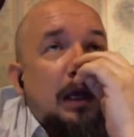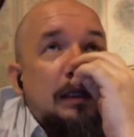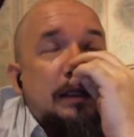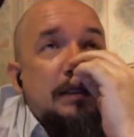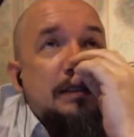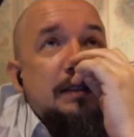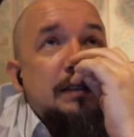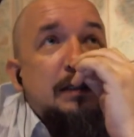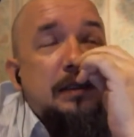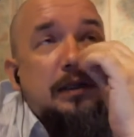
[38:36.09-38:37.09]

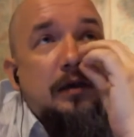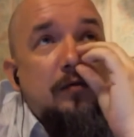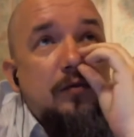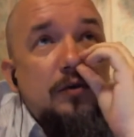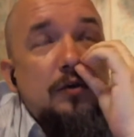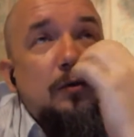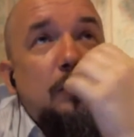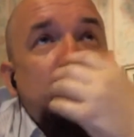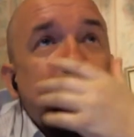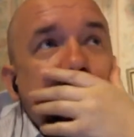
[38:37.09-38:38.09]
относительно того, что